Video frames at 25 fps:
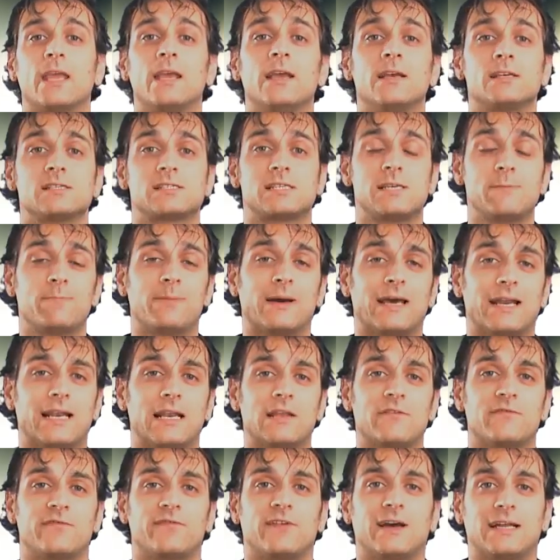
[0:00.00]
Si parla
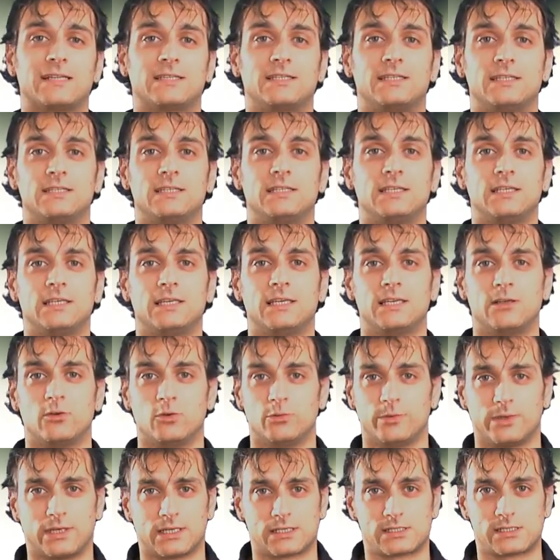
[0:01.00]
infatti di
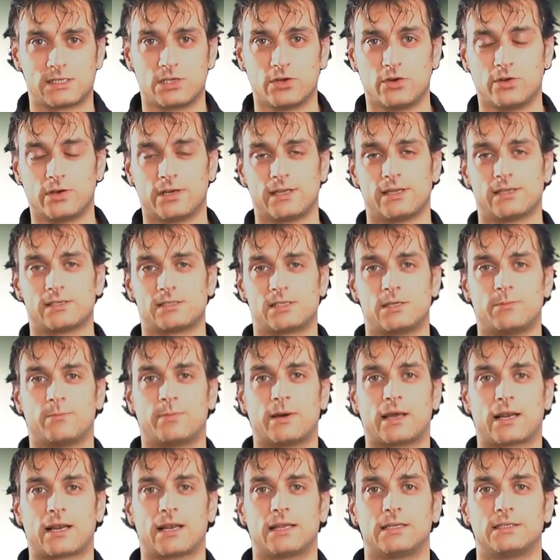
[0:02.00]
illuminazione, si
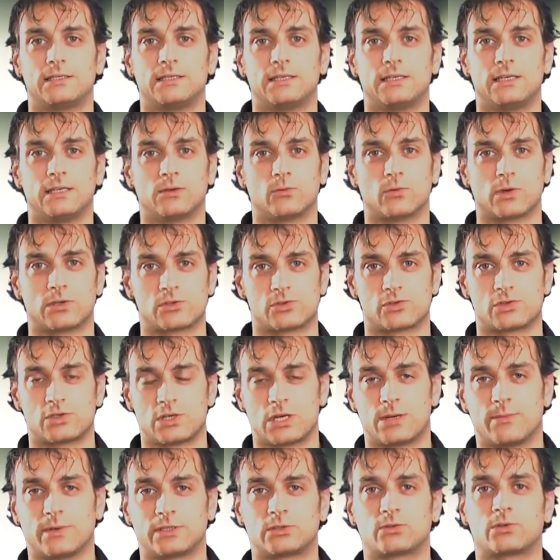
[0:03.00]
parla di linguaggio
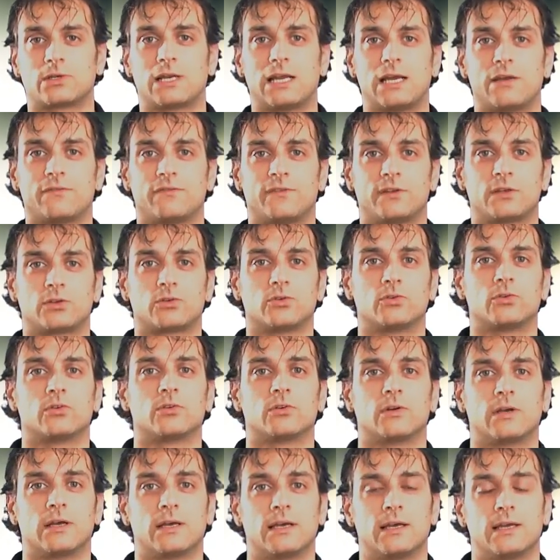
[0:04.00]
cinematografico,
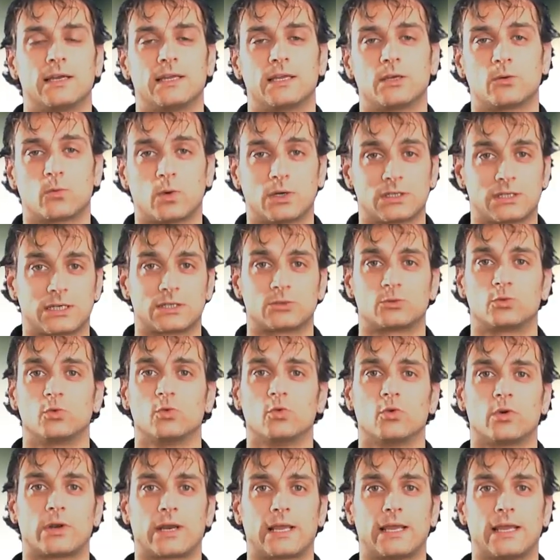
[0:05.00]
eh,
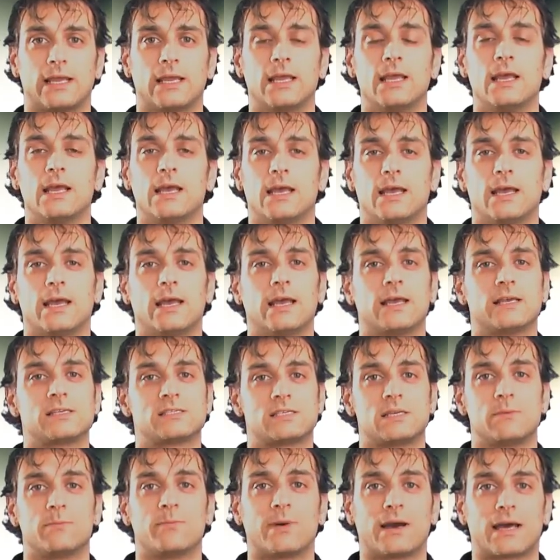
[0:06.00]
inquadrature, eh,
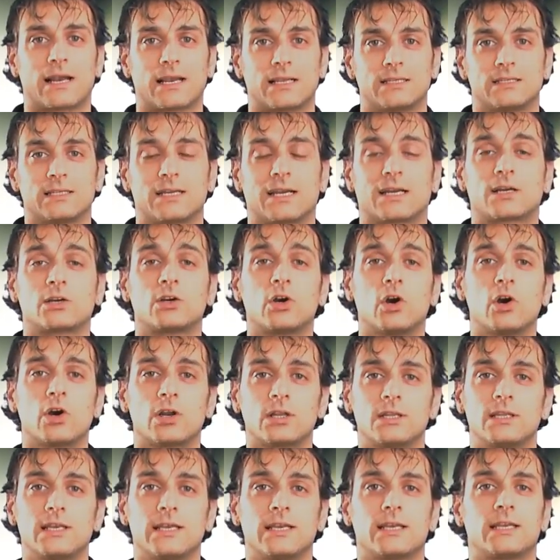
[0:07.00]
si parla di raccolta,
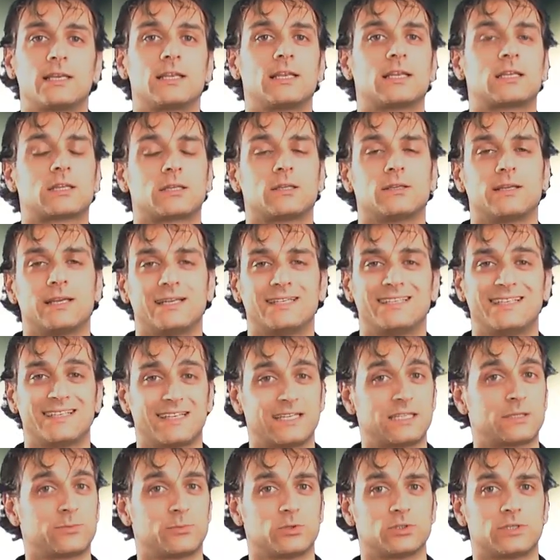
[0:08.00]
accordi e di
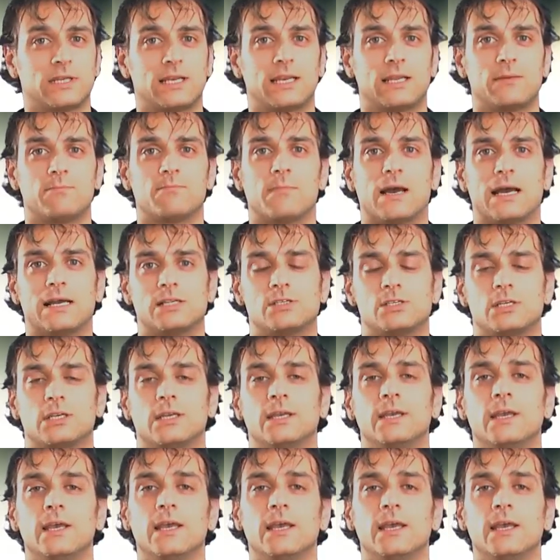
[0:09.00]
ritmo delle immagini.